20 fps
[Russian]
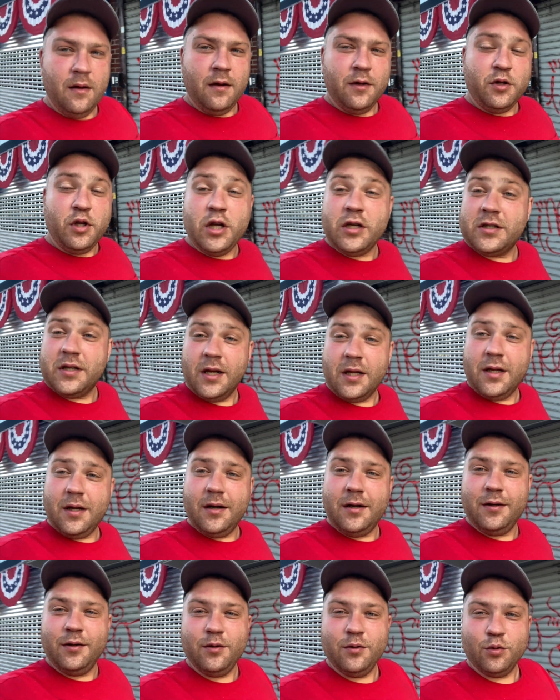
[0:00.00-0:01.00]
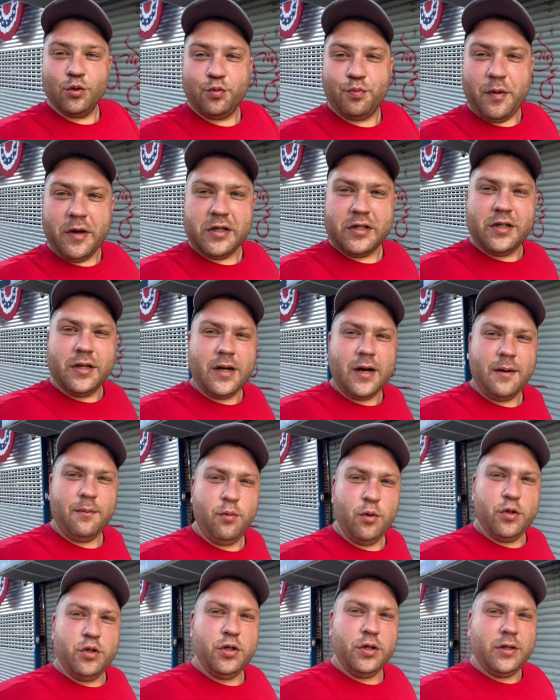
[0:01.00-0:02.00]
нескольких успешных
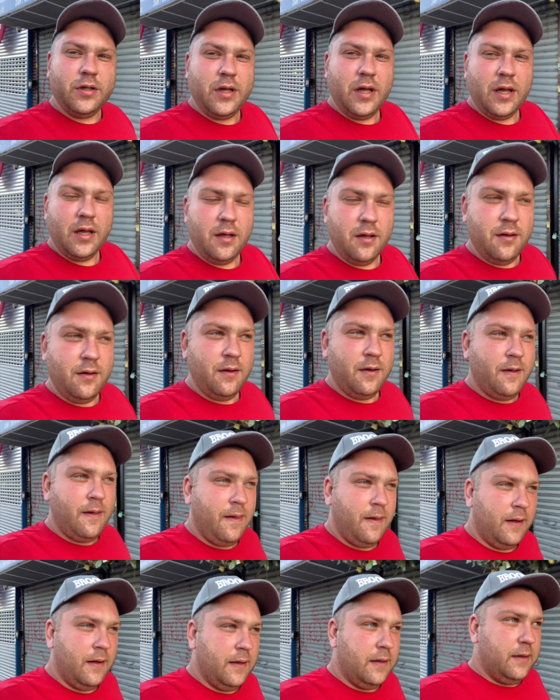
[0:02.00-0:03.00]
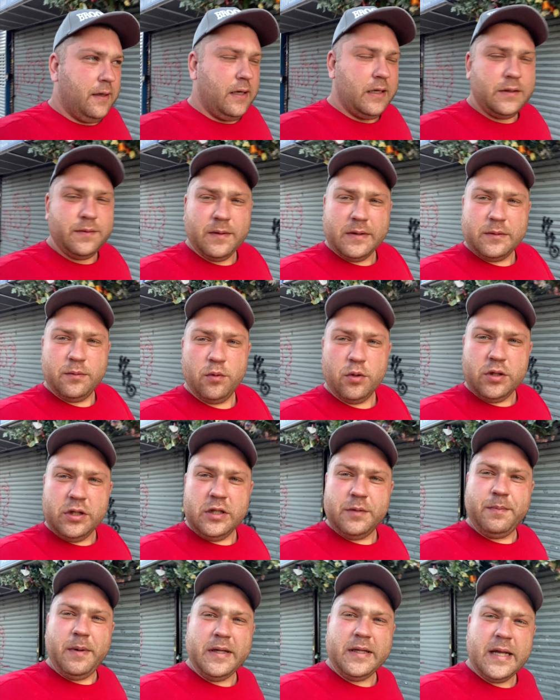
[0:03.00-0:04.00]
рабочих дней есть
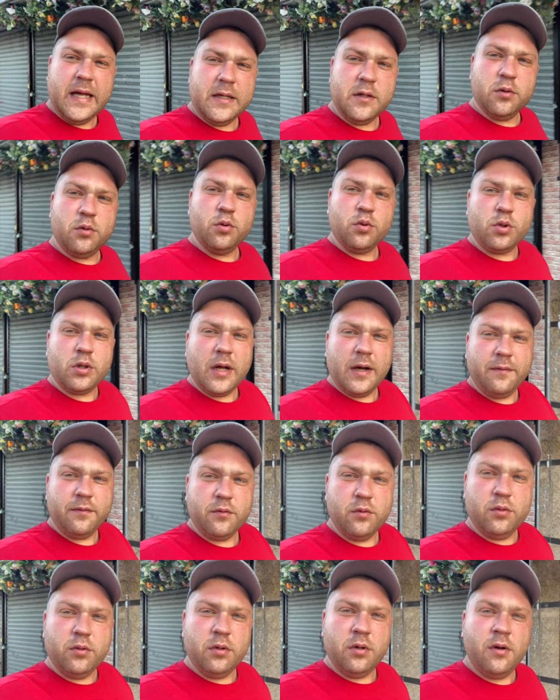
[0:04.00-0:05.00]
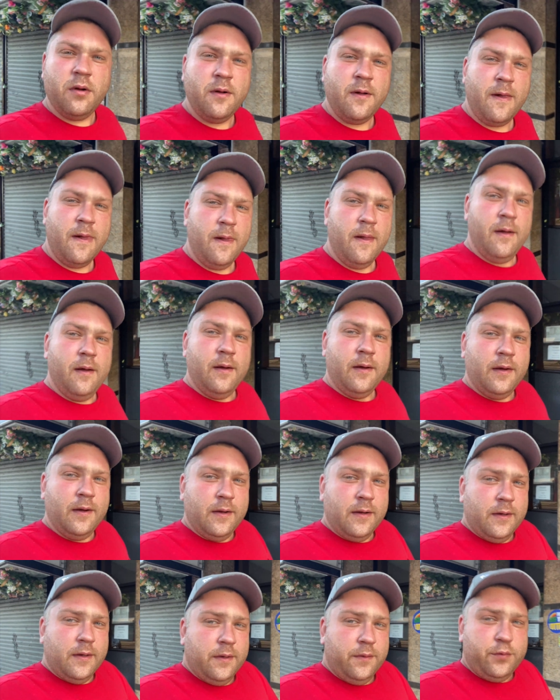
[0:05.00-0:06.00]
возможность поднять эту ставку.
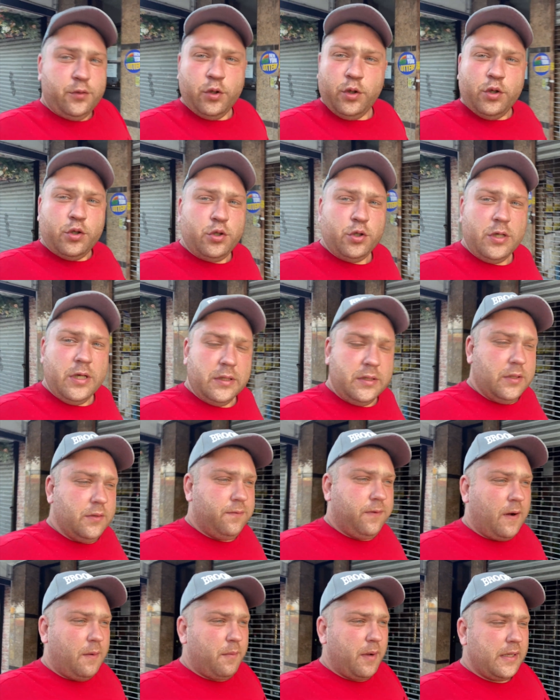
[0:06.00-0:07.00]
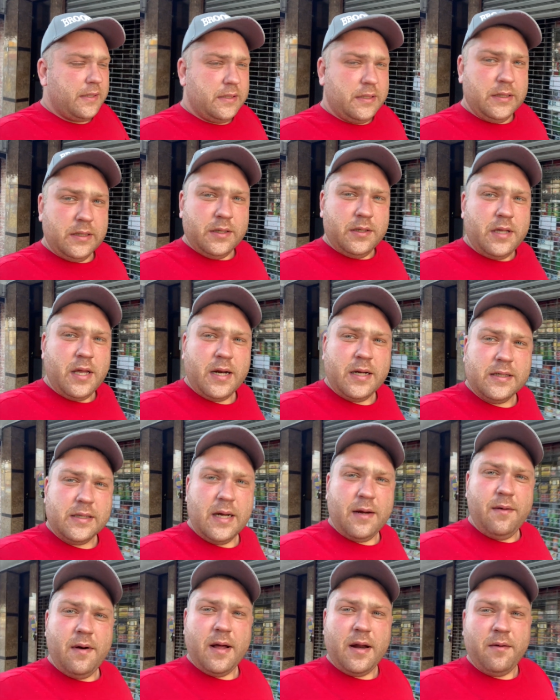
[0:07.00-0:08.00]
Все еще нет информации, не
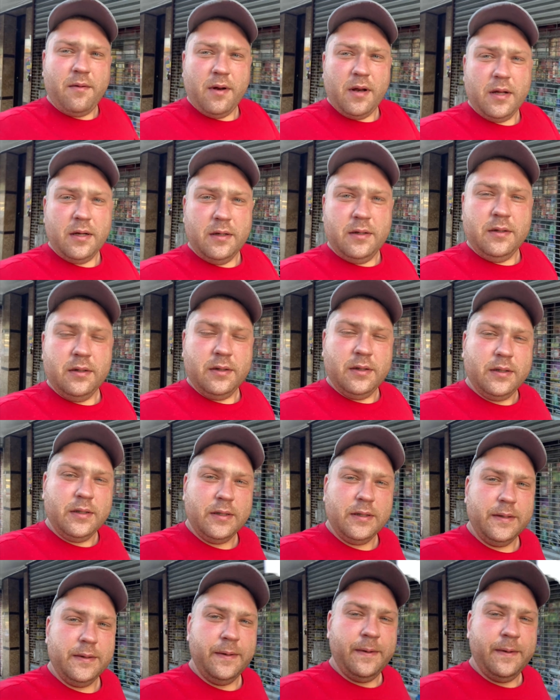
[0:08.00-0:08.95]
разговаривали э,